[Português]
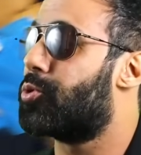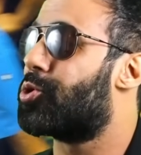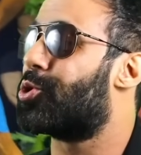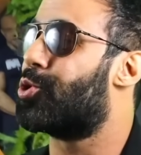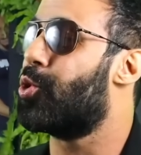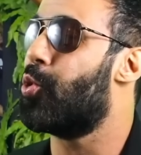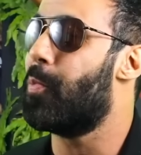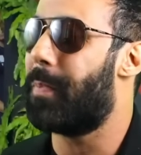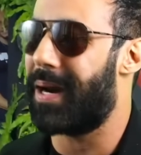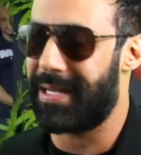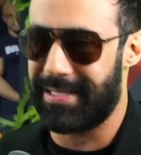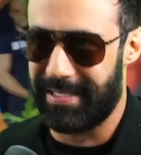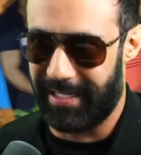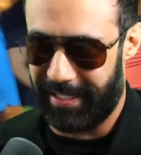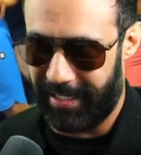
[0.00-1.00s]
Sul
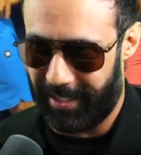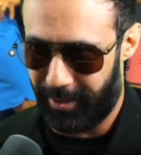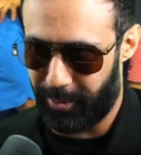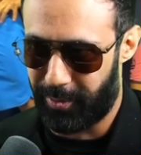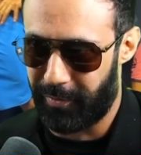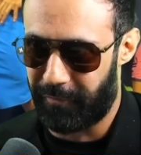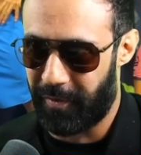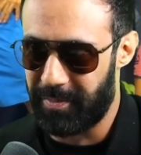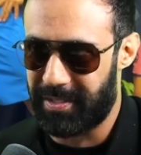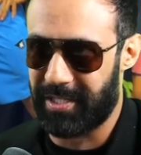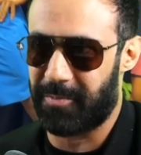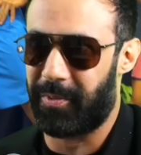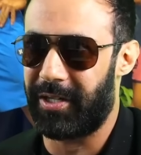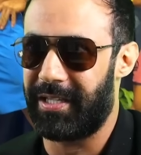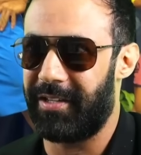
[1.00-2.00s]
Brasileiro, conforme
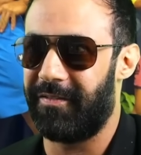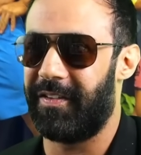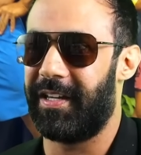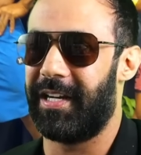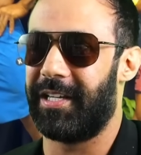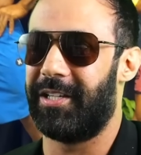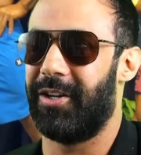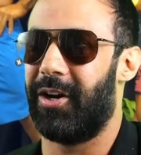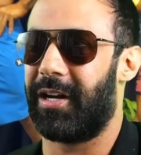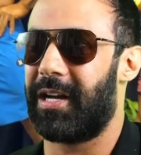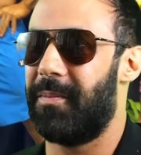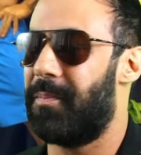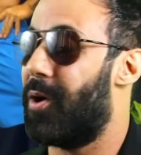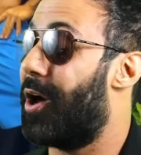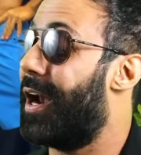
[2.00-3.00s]
vocês podem ver aqui, ó,
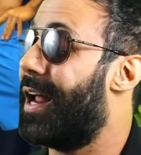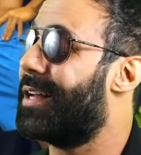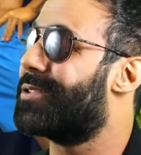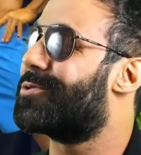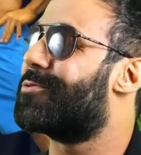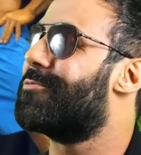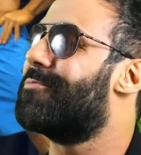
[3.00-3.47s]
Campeonato Sul